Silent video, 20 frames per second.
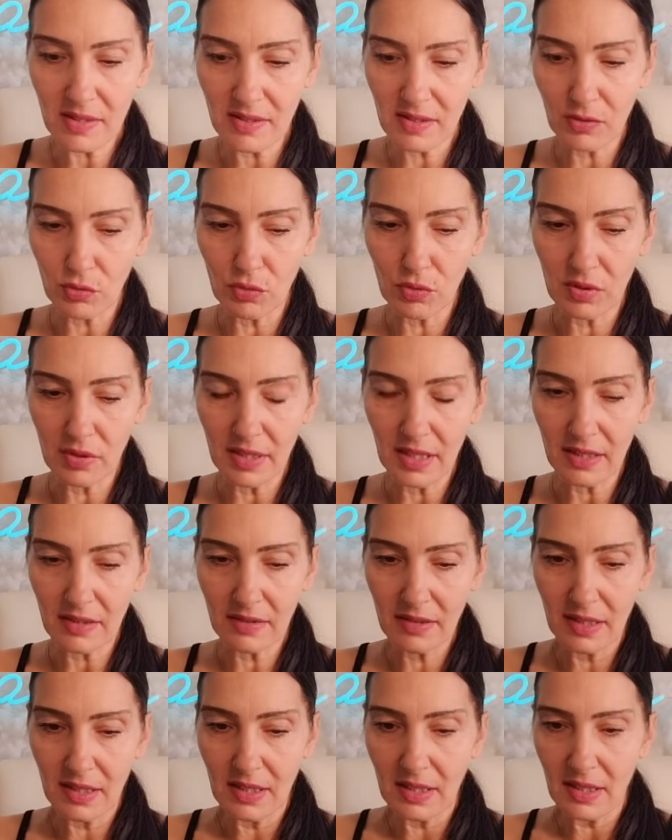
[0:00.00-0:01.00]
die Ruhe, ja?
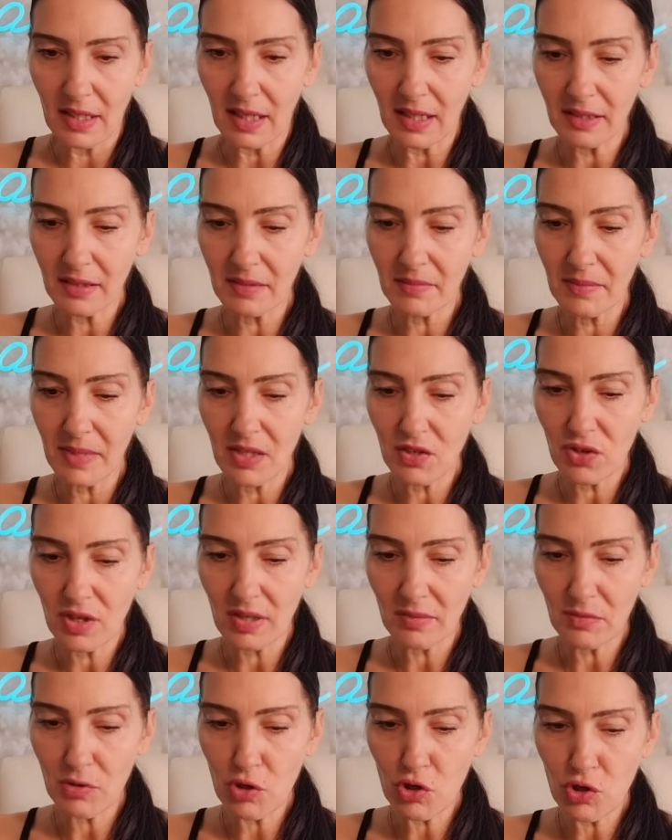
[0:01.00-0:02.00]
Andere Menschen
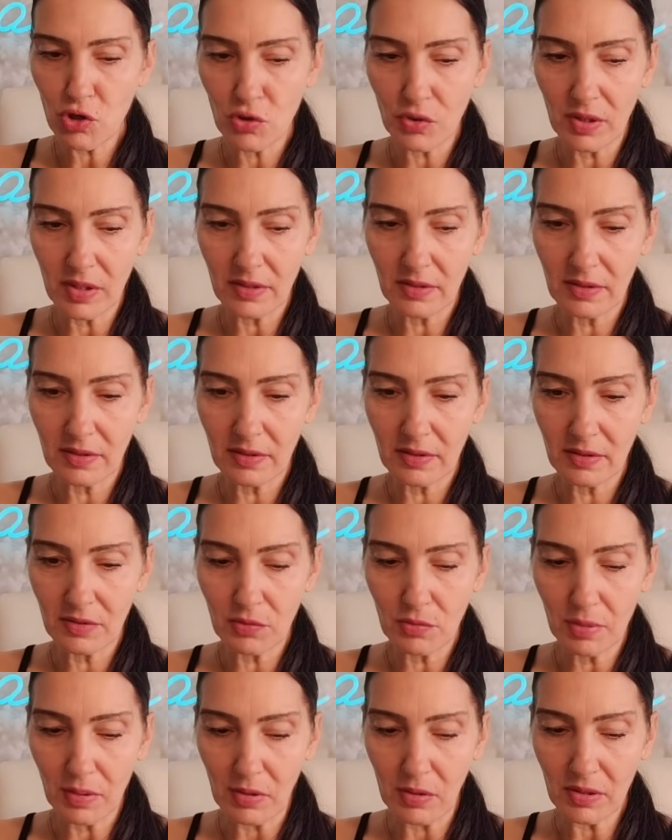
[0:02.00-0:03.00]
haben gestört. Du
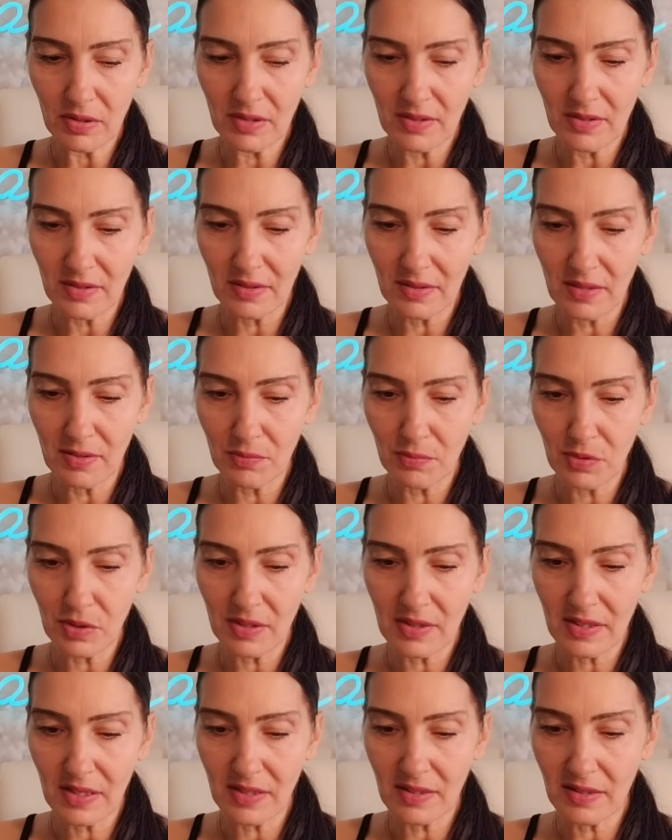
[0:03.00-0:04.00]
brauchtest in diesem
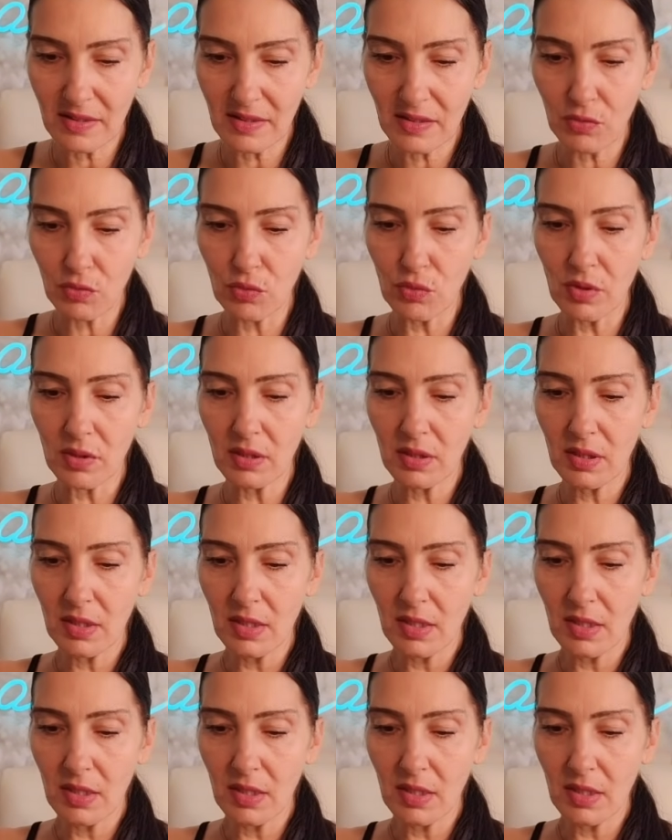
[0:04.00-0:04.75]
Prozess die Ruhe